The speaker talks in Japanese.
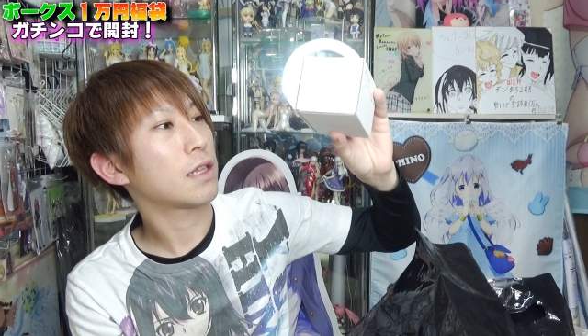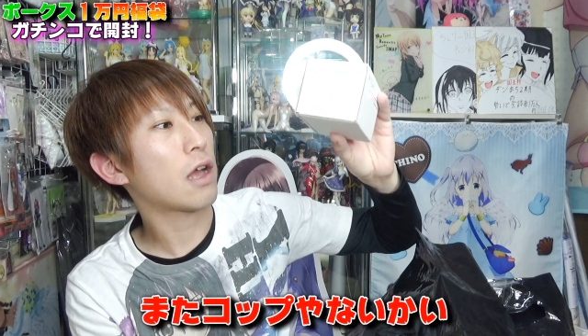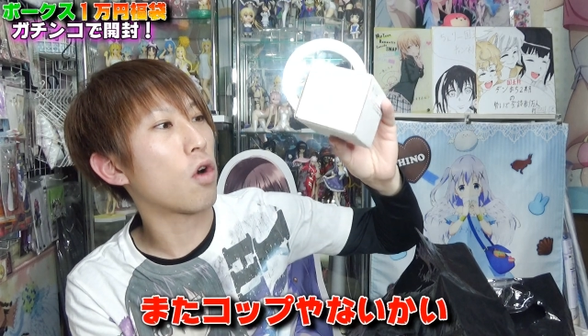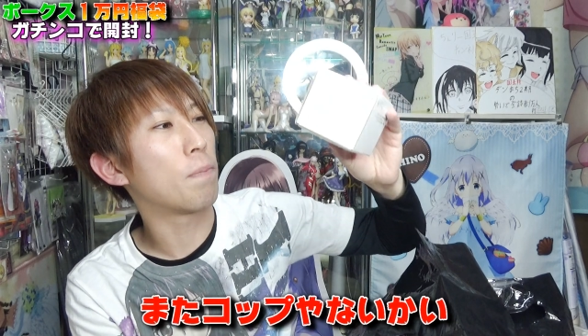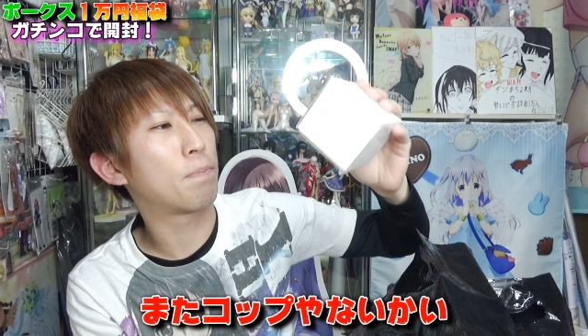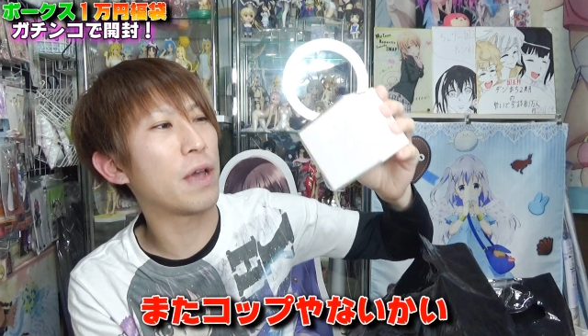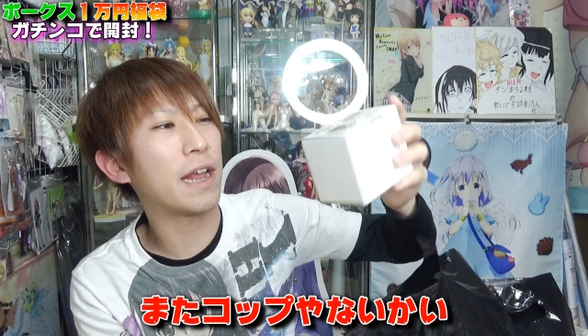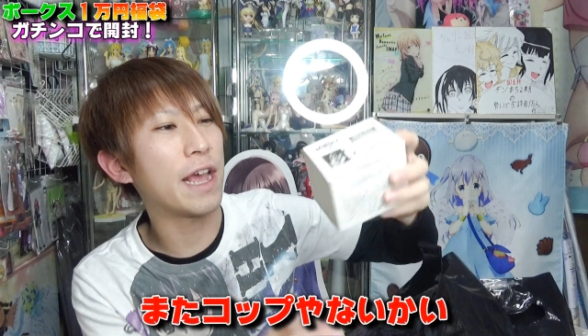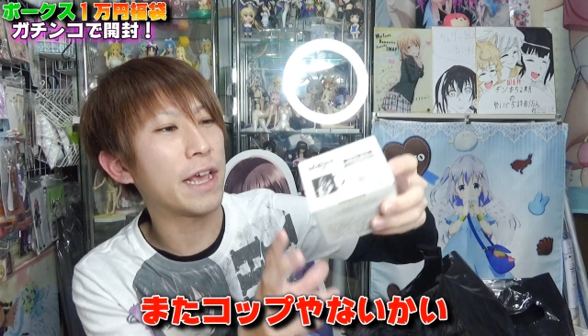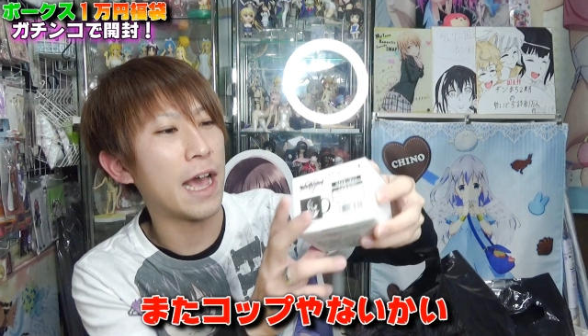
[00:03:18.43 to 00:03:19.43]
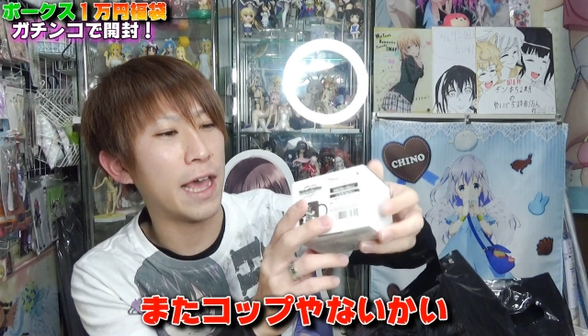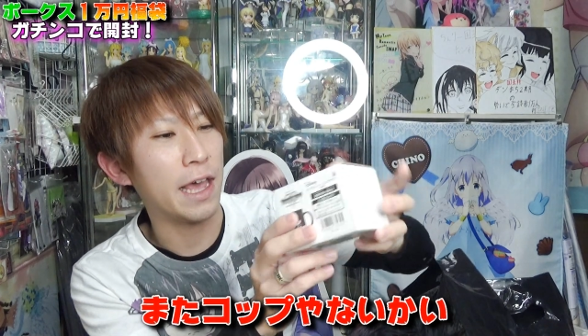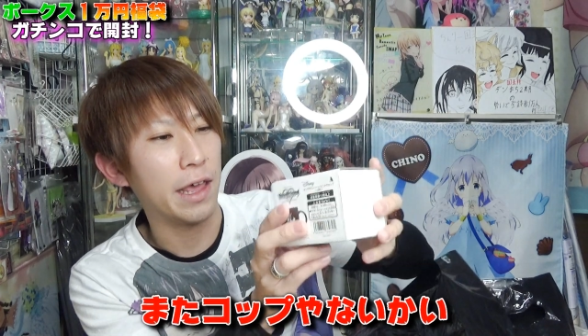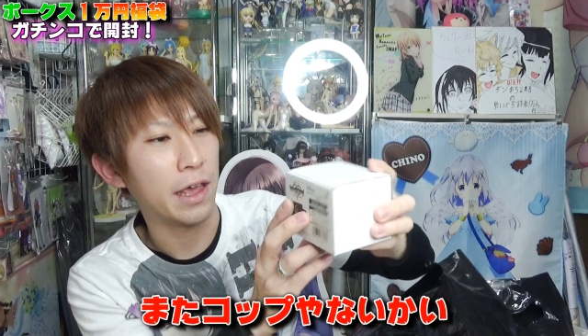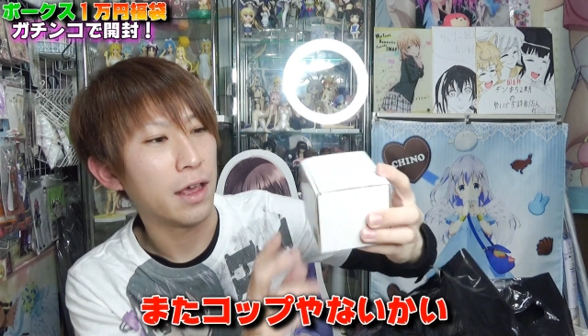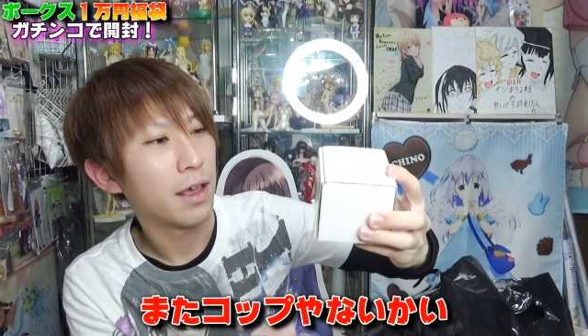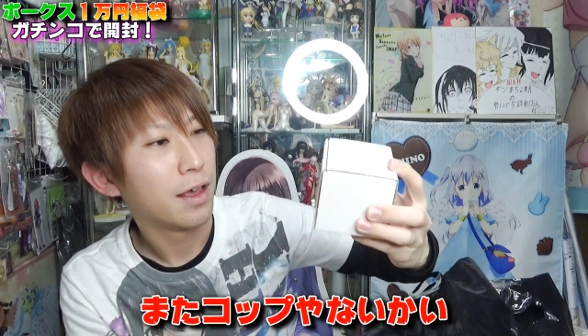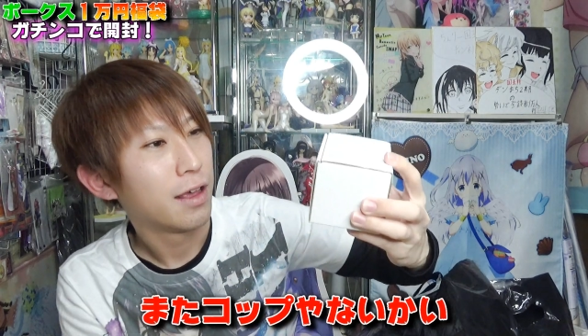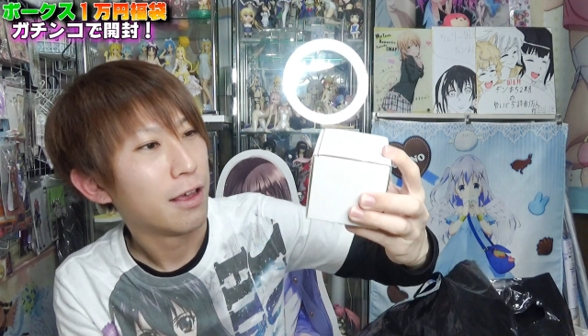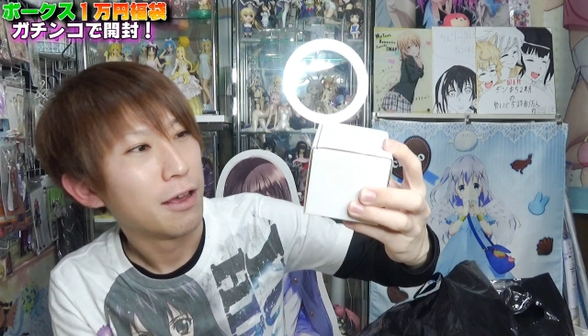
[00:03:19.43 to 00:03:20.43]
さあ、コップやないかい。
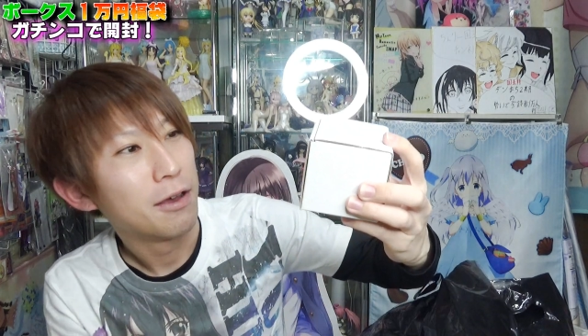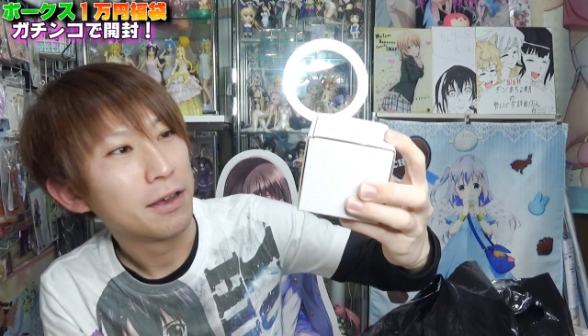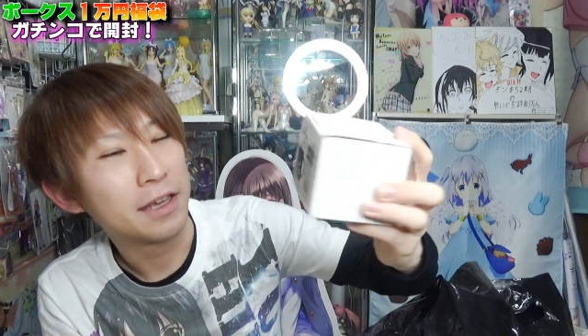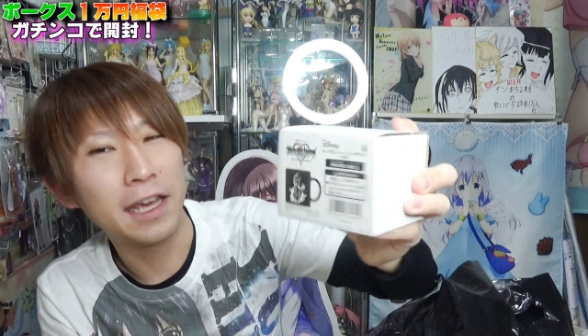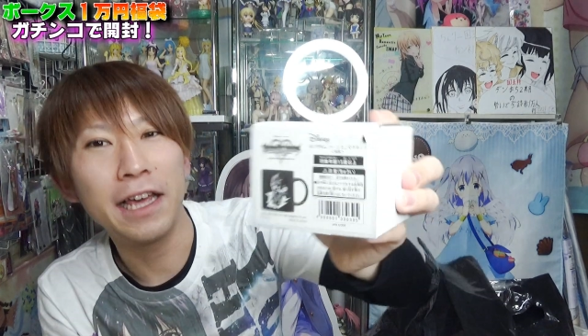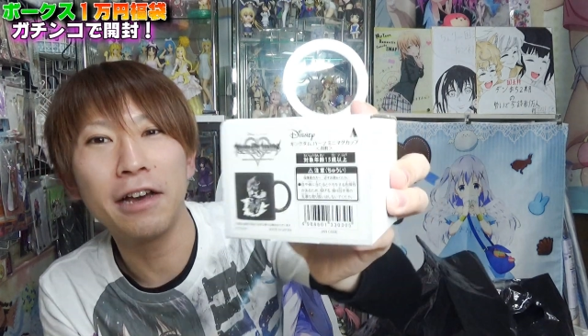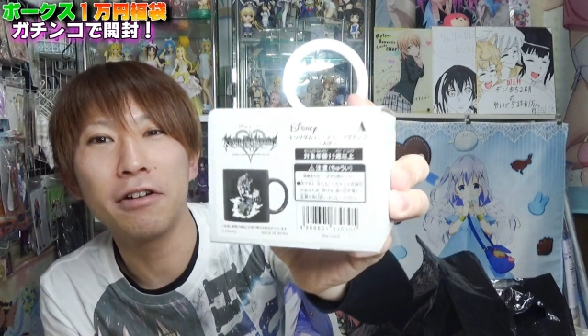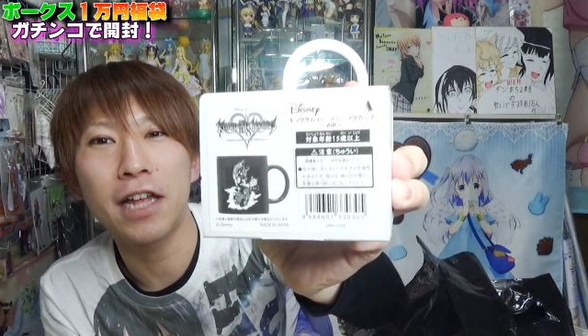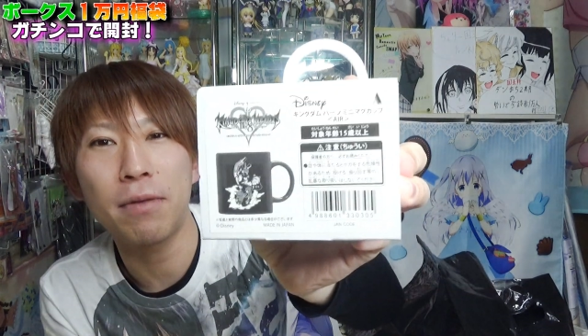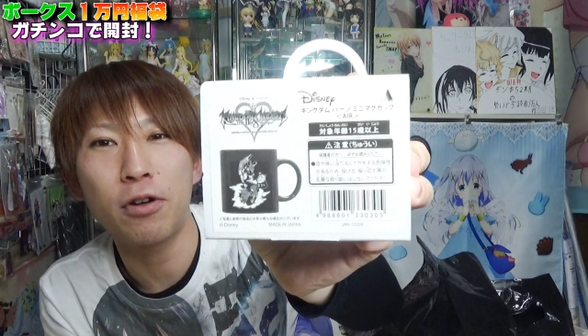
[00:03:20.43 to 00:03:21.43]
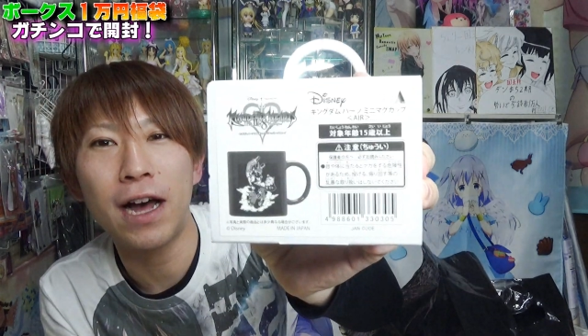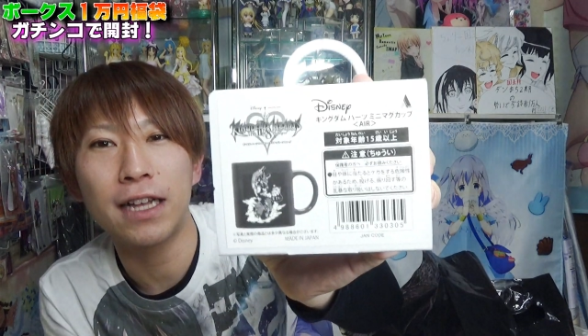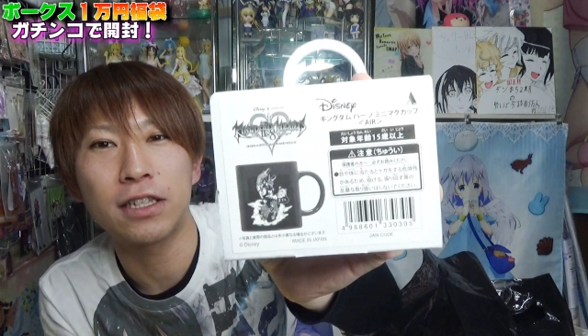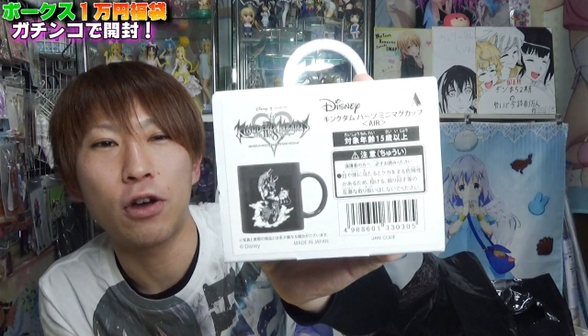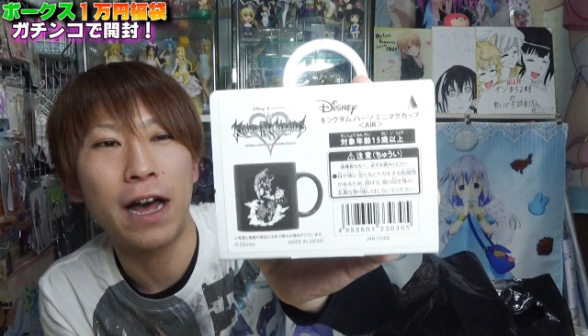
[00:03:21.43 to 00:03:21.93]
キングダム・ハーツ